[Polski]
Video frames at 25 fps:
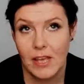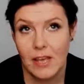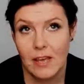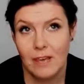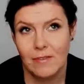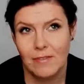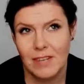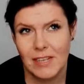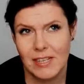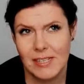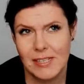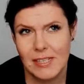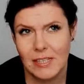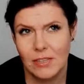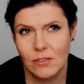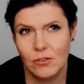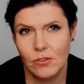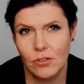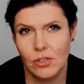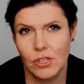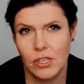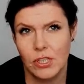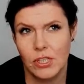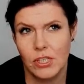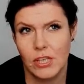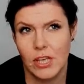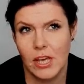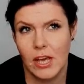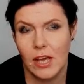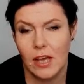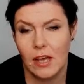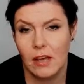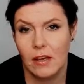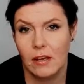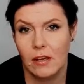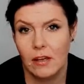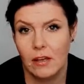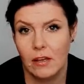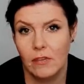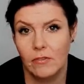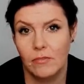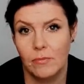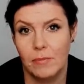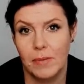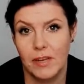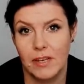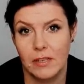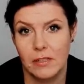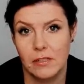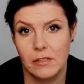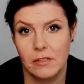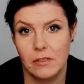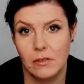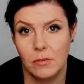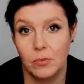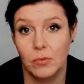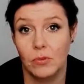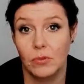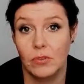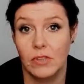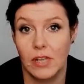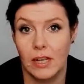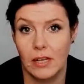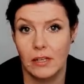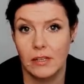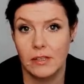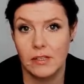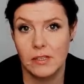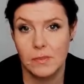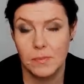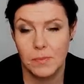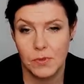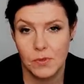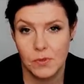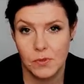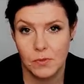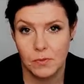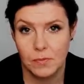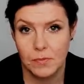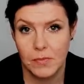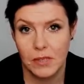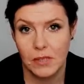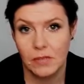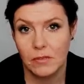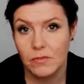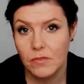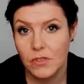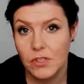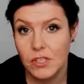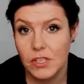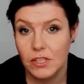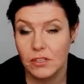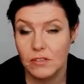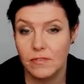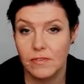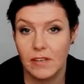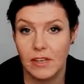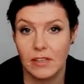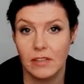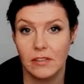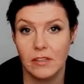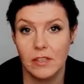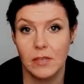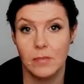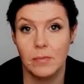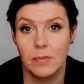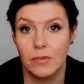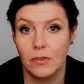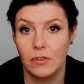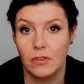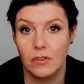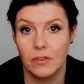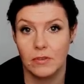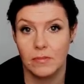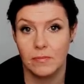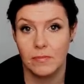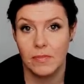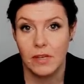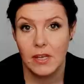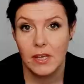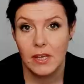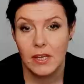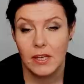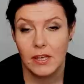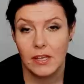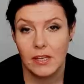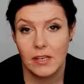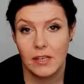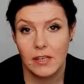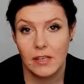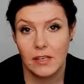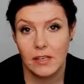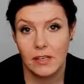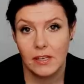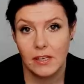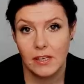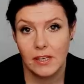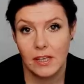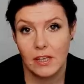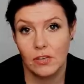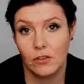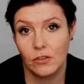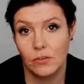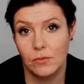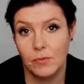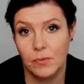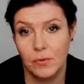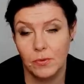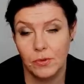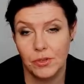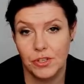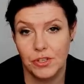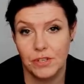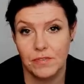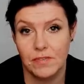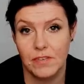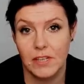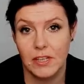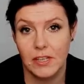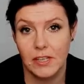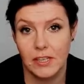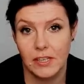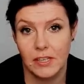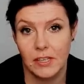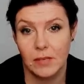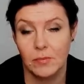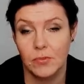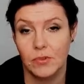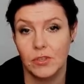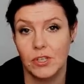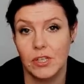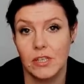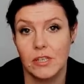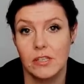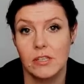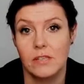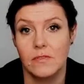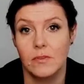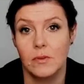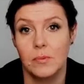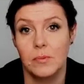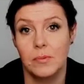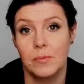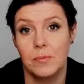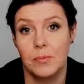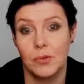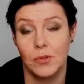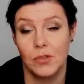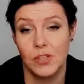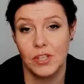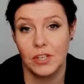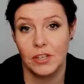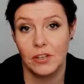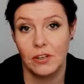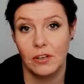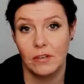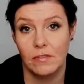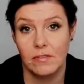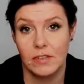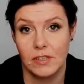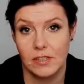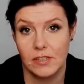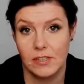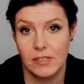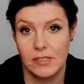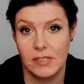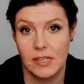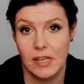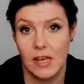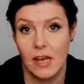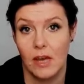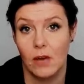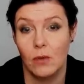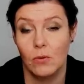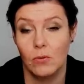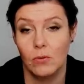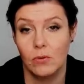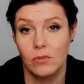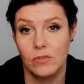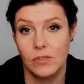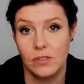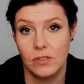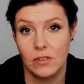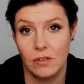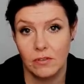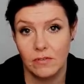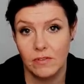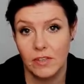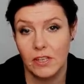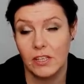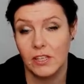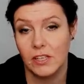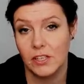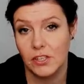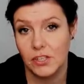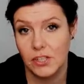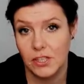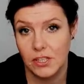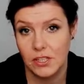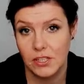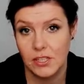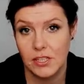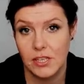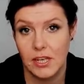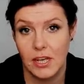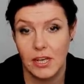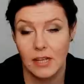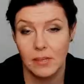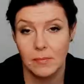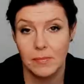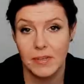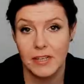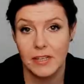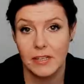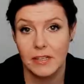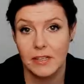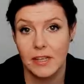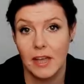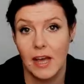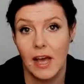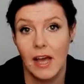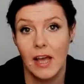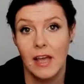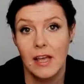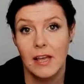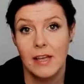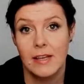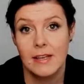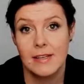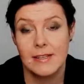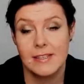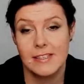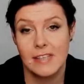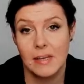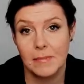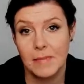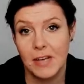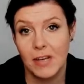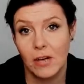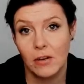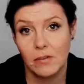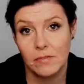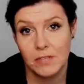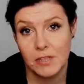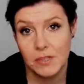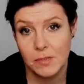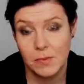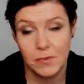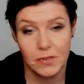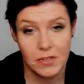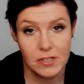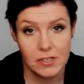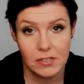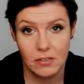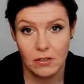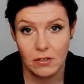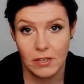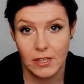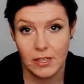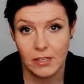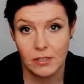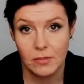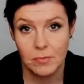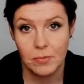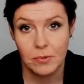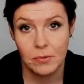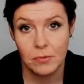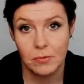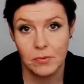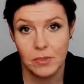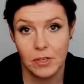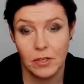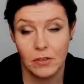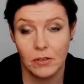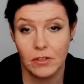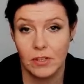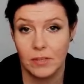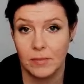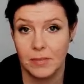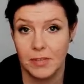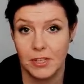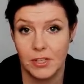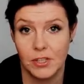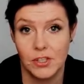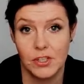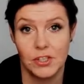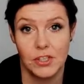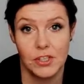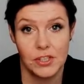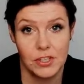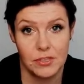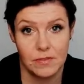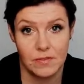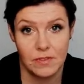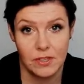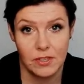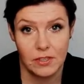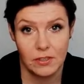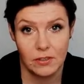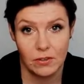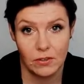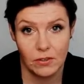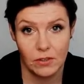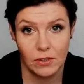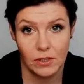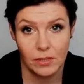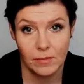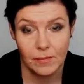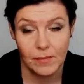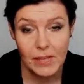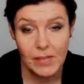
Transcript: Wraca do życia w bardzo brutalny sposób. Mianowicie dwa dni po tym, y, jak odbyło się wielkie nabożeństwo, by podziękować za uzdrowienie księcia Alberta, zamachowiec po raz kolejny próbuje odebrać życie Wiktorii.